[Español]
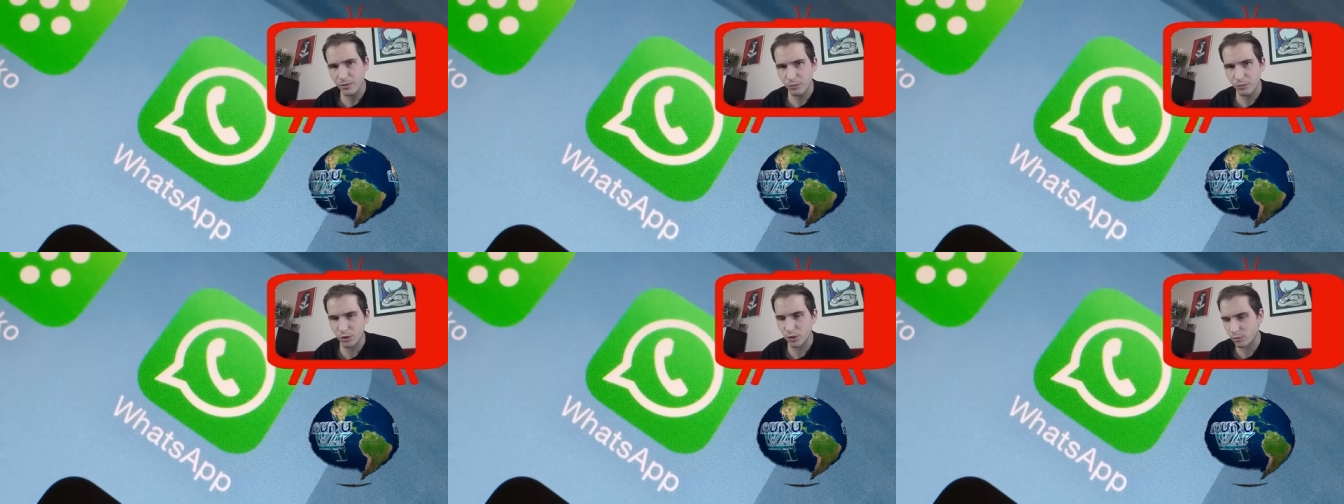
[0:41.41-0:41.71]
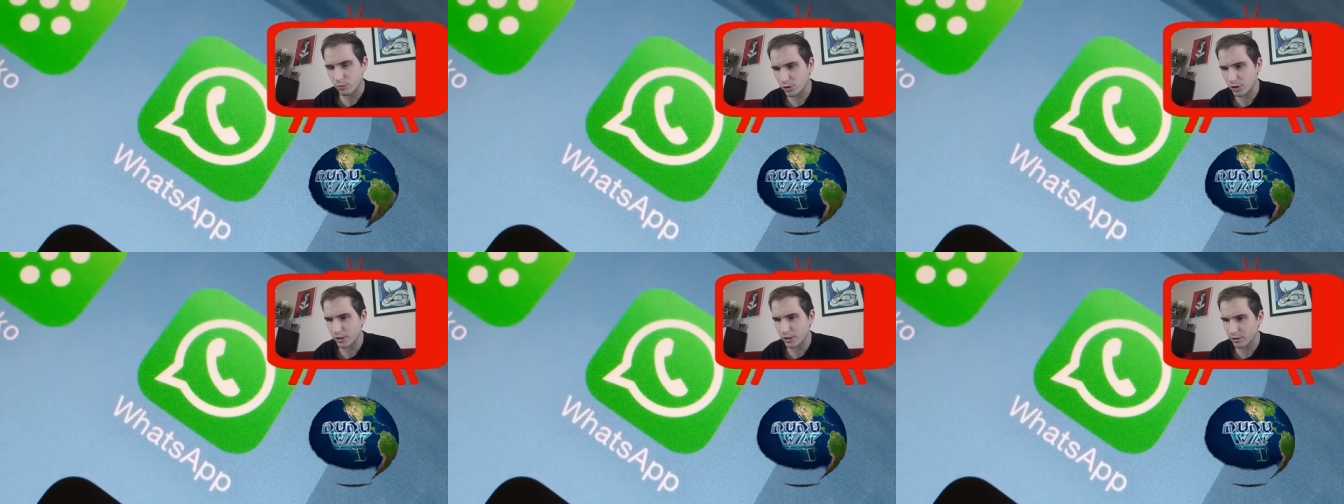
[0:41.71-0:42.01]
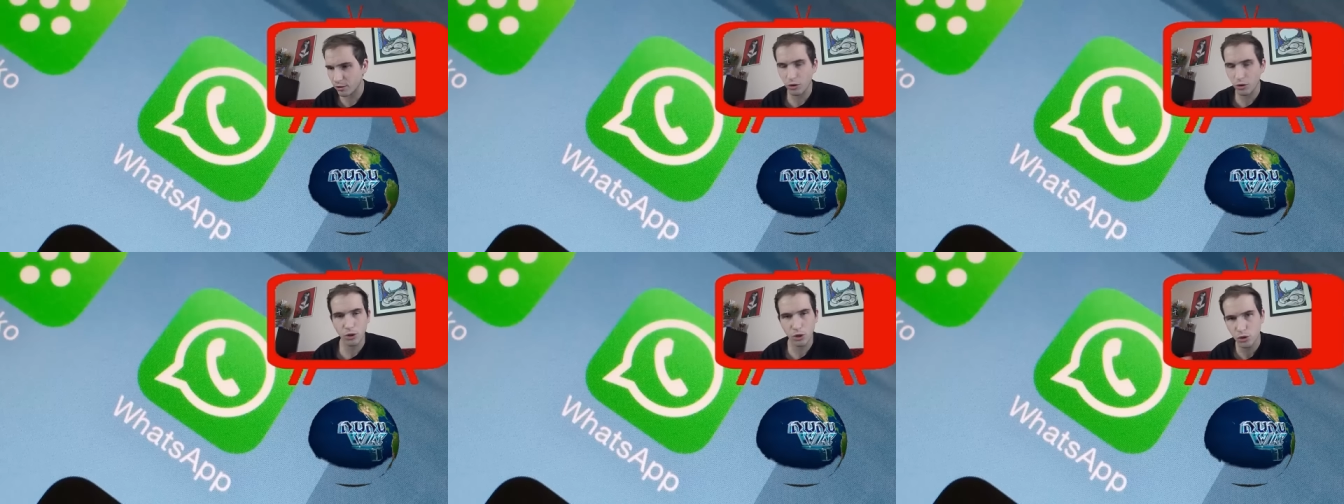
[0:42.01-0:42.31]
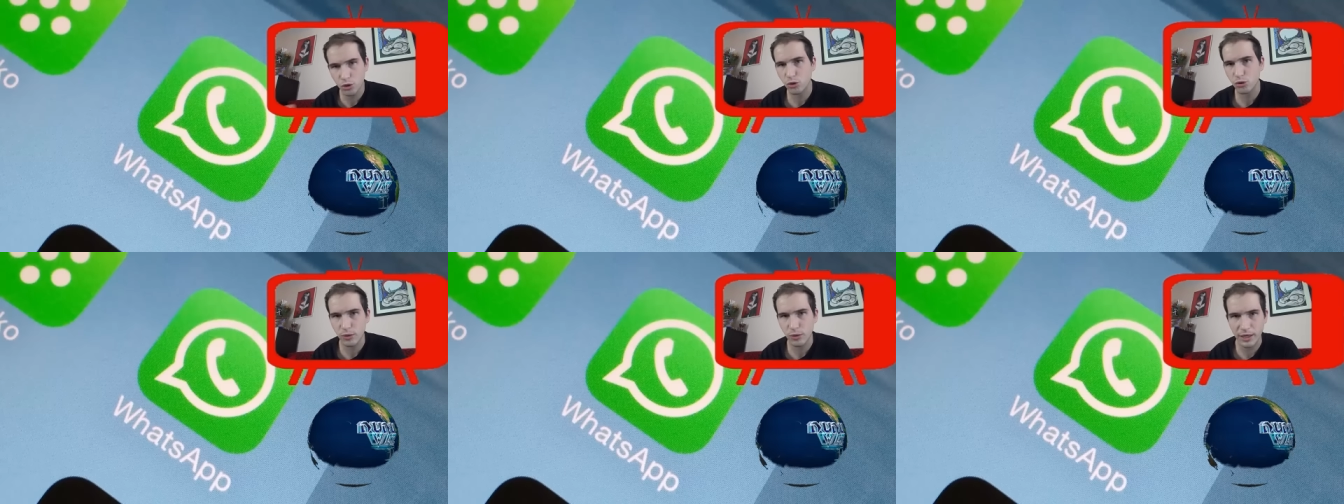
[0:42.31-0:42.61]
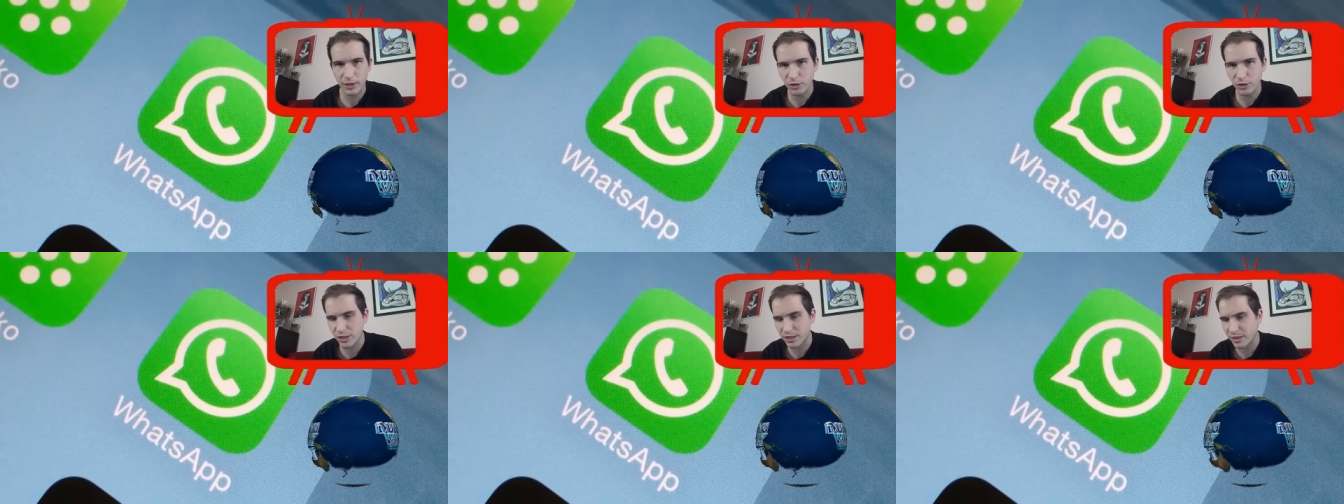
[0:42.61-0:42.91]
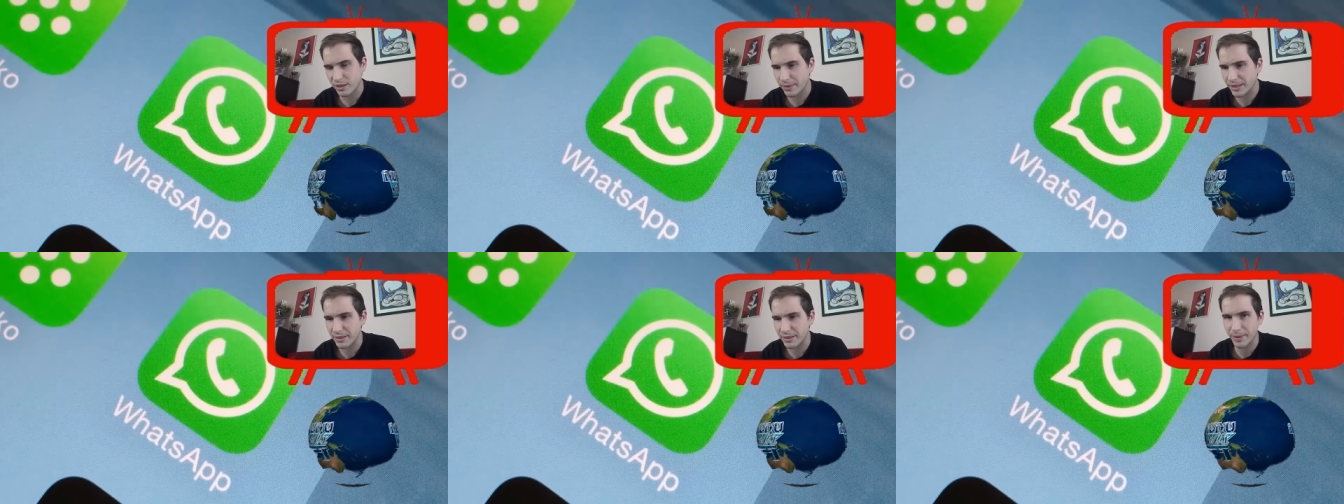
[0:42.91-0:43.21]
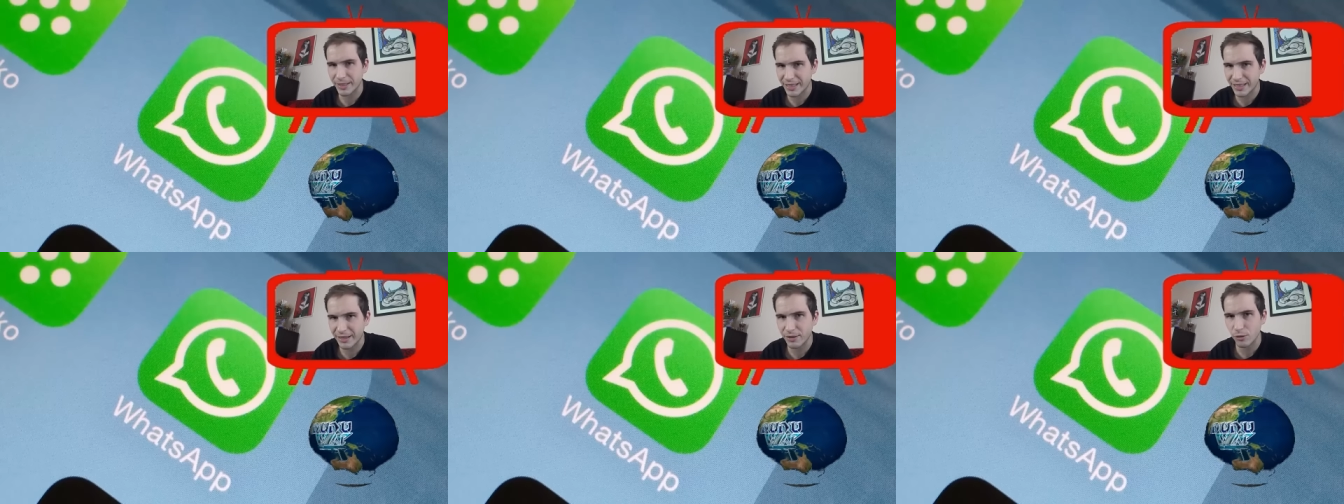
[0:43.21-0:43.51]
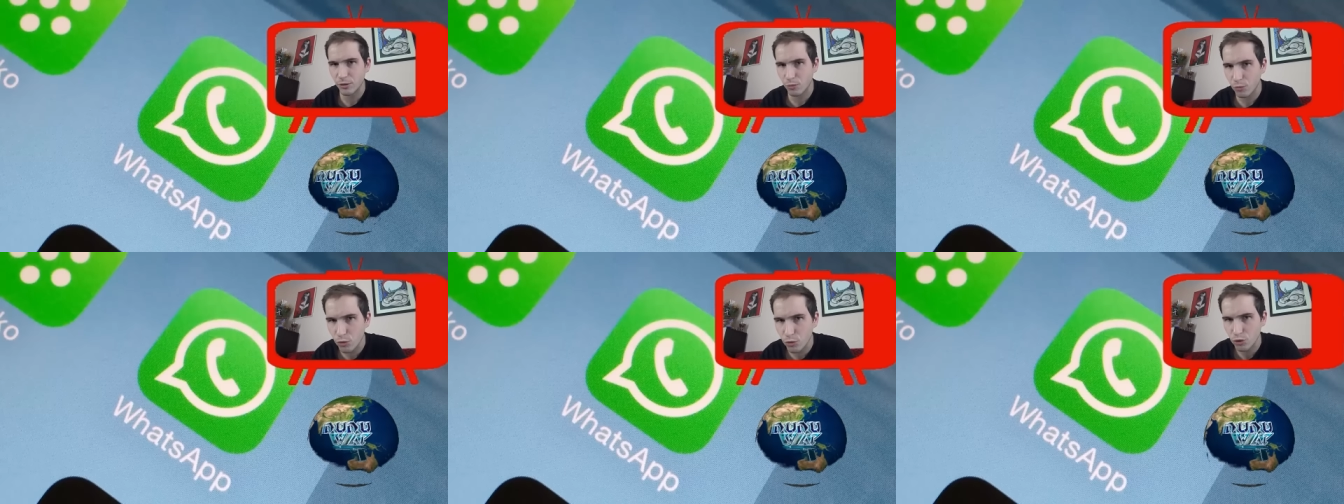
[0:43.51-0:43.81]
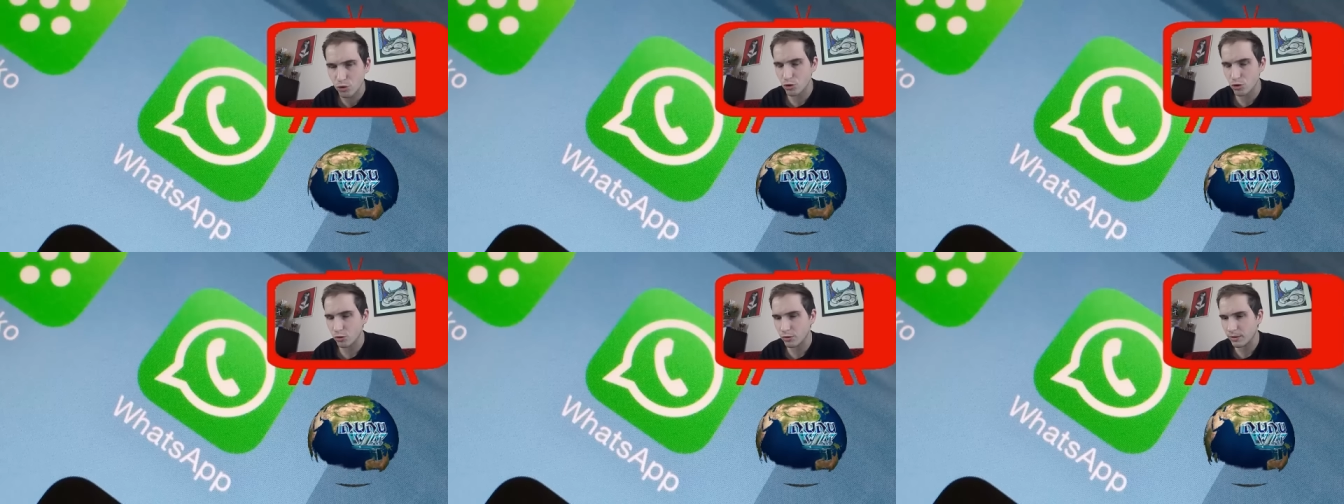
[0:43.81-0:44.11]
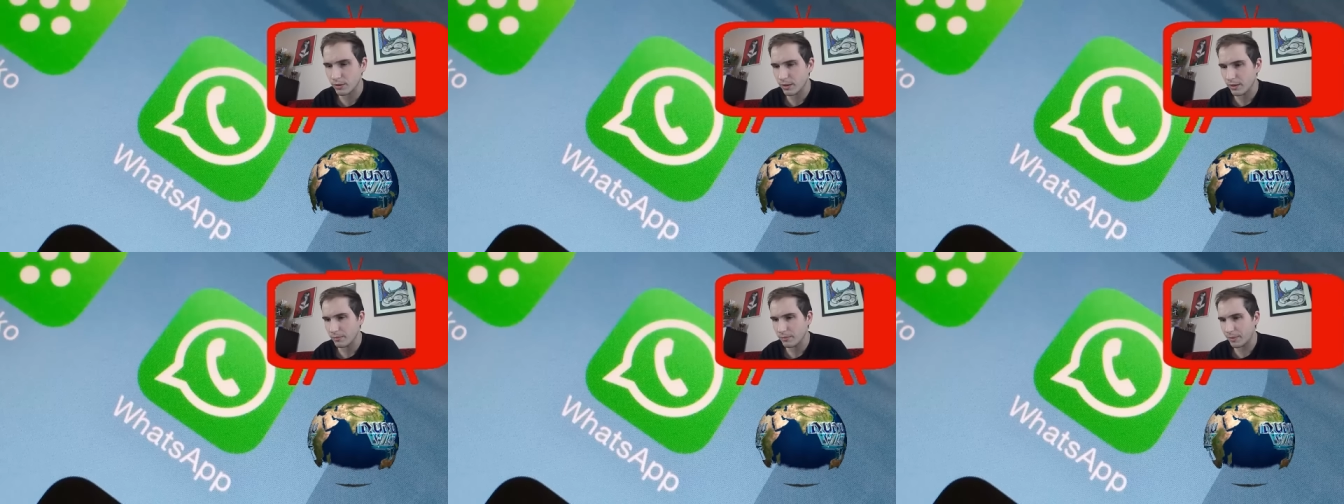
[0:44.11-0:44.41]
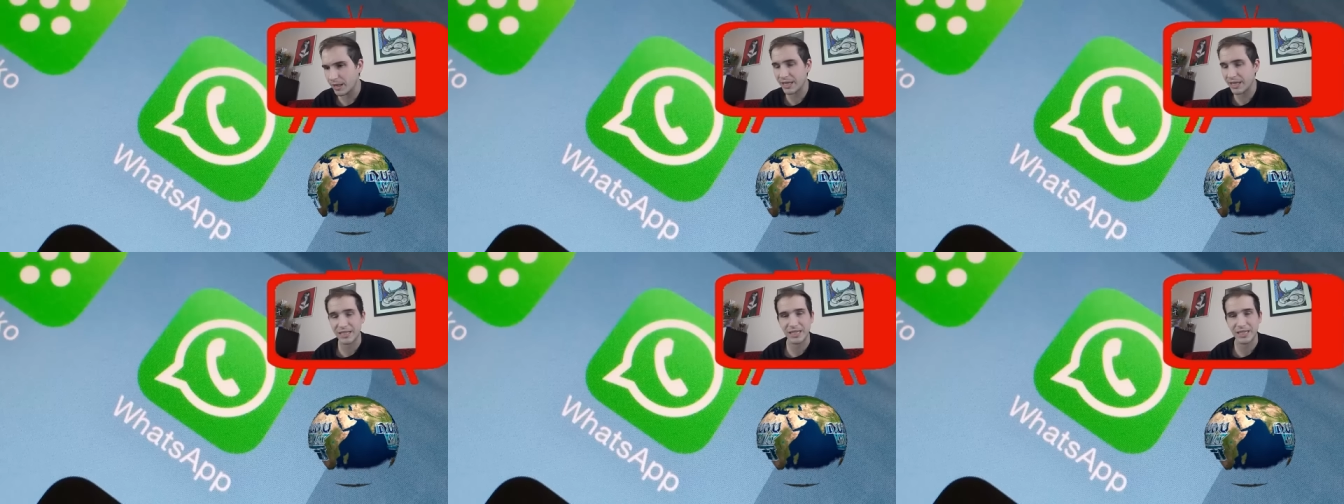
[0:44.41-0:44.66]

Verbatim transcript: bueno, pues eh, todos los usuarios estaban demandando mucho, ¿vale?